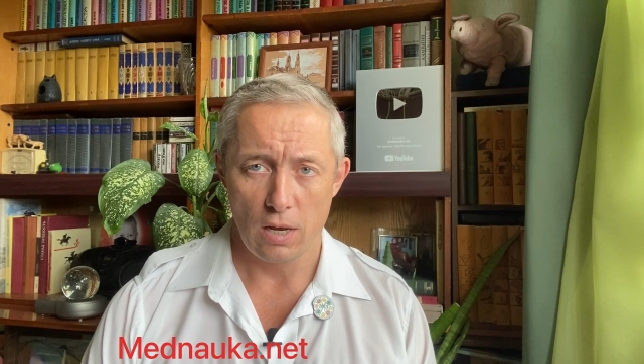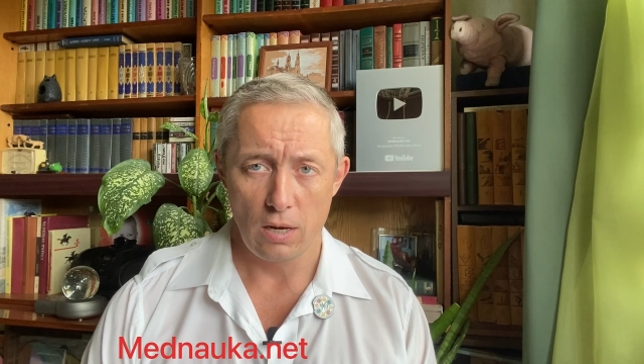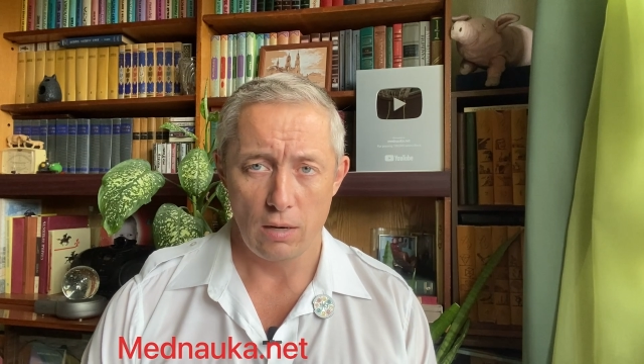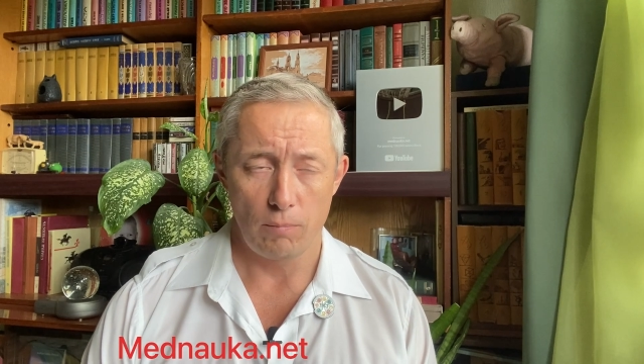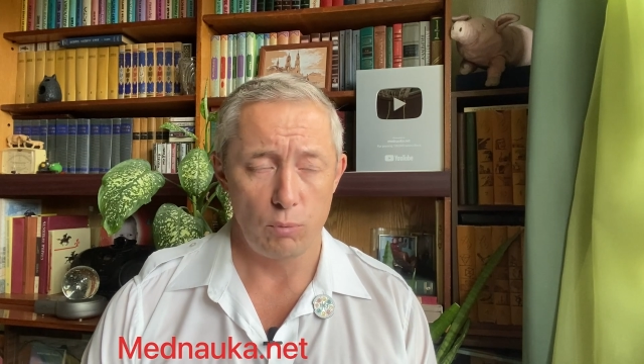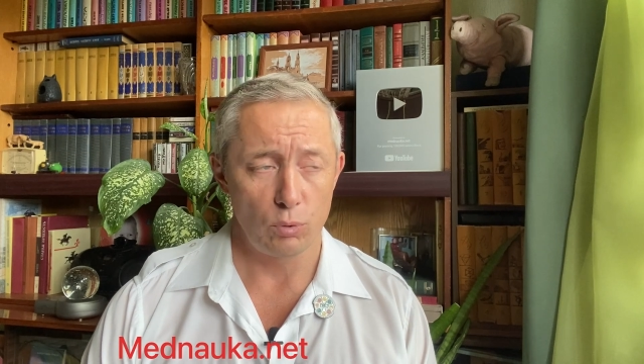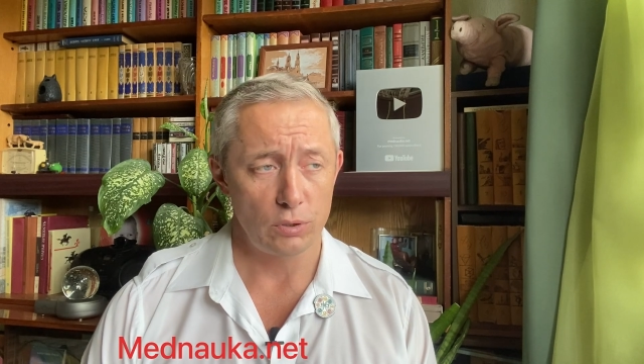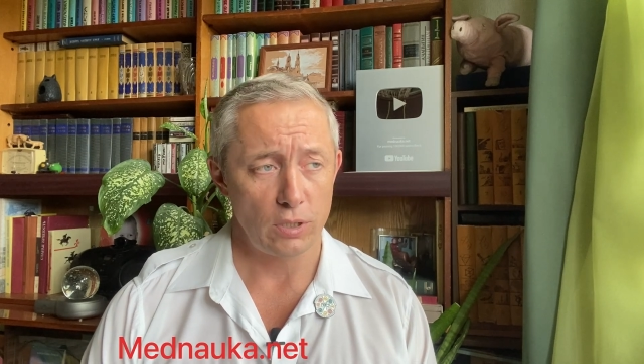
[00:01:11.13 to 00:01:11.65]

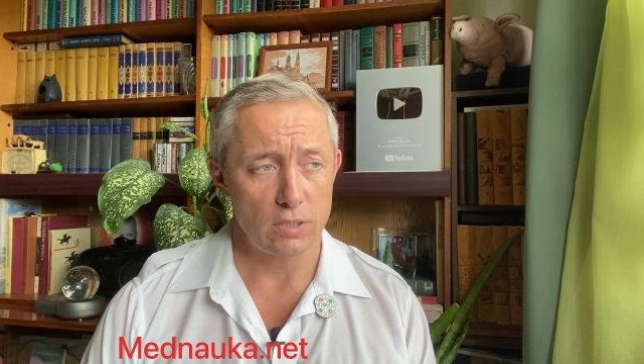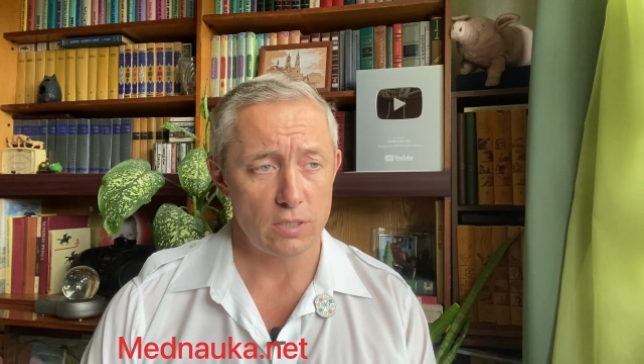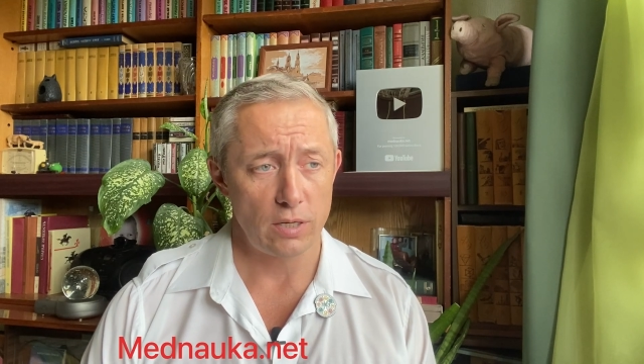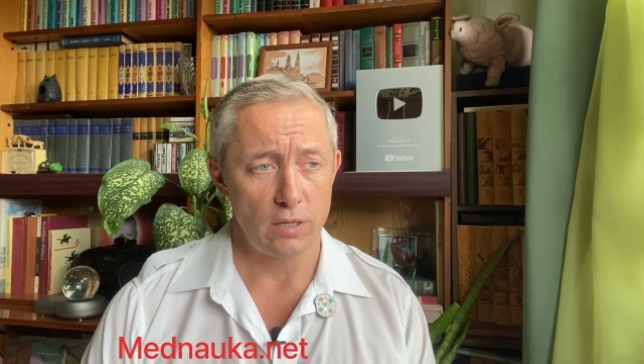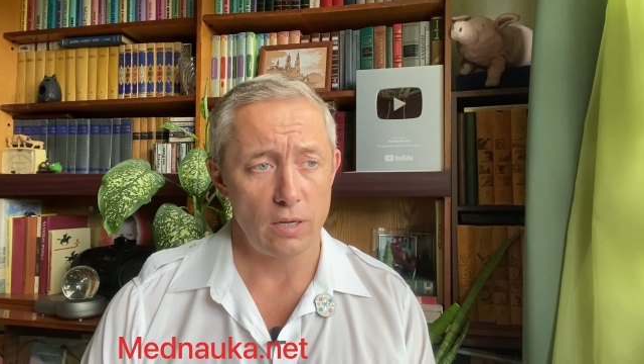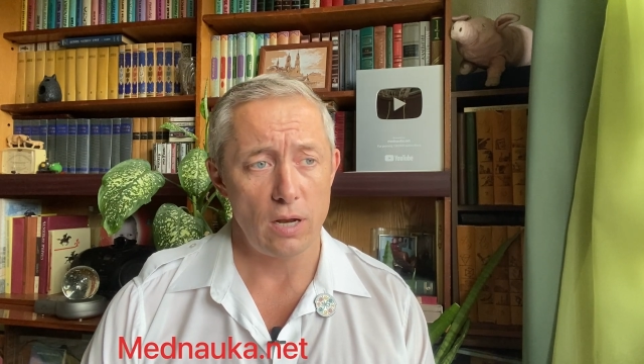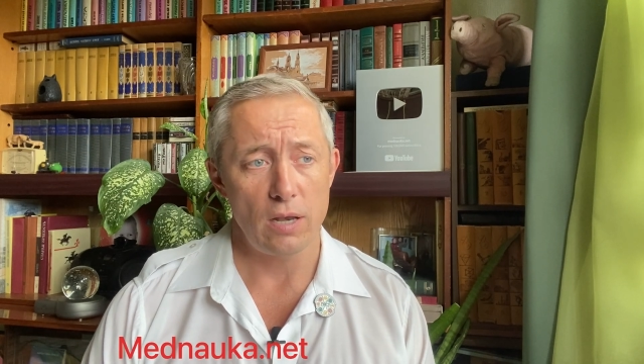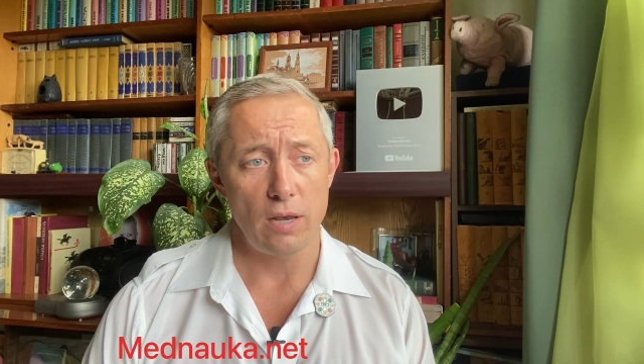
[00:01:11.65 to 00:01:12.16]
По
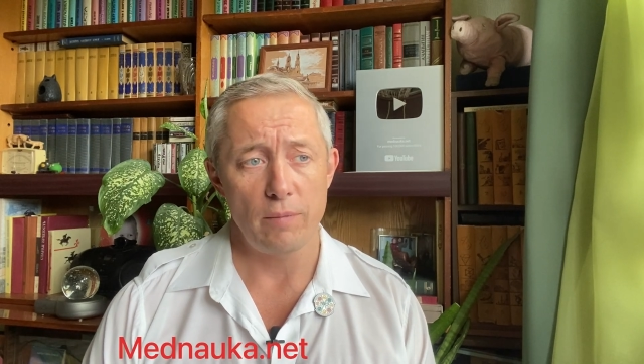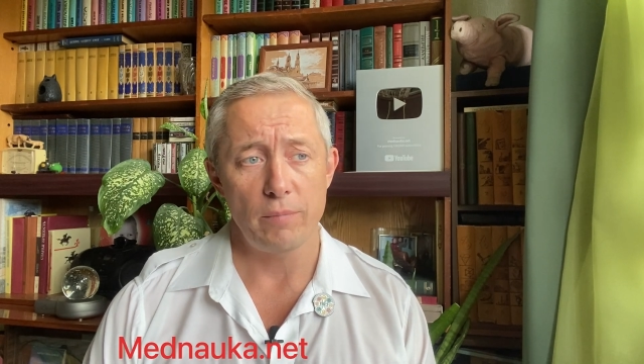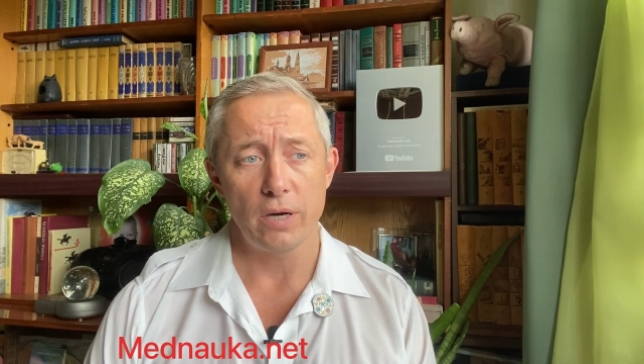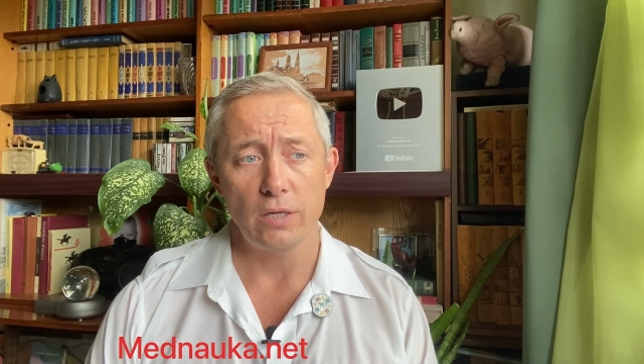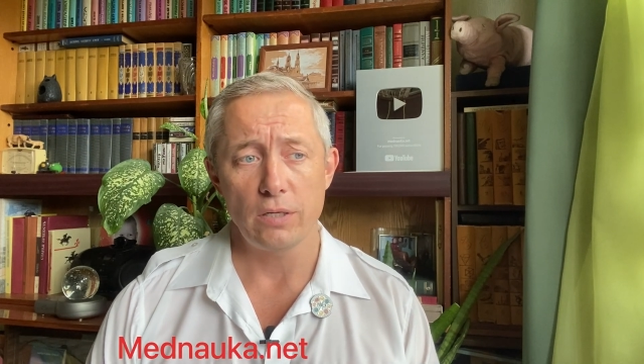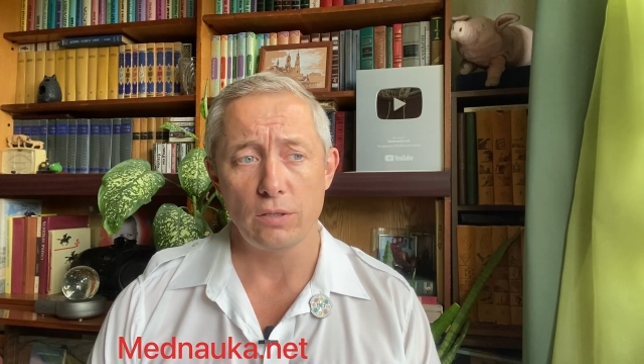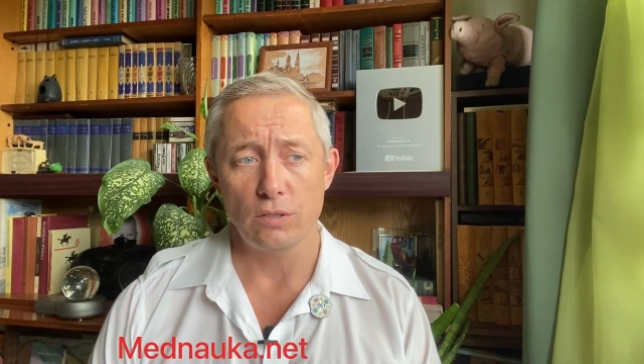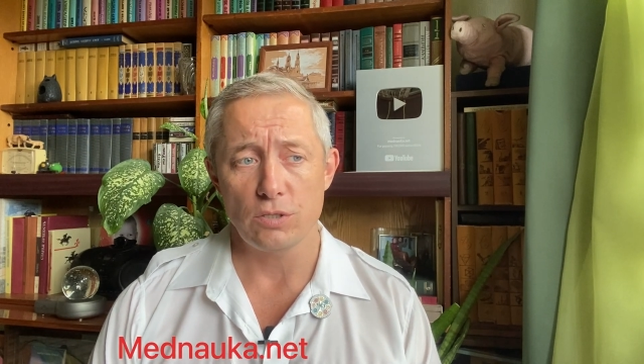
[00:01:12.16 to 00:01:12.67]
транскраниальной
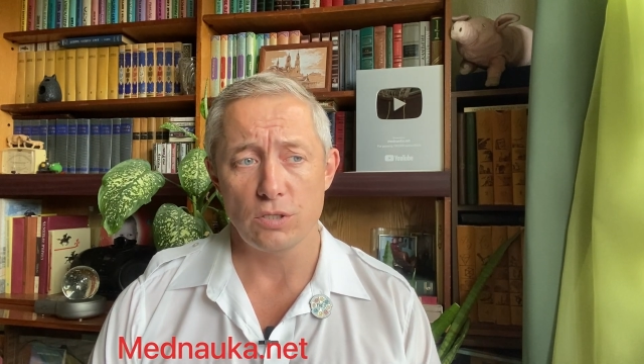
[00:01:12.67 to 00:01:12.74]
магнитной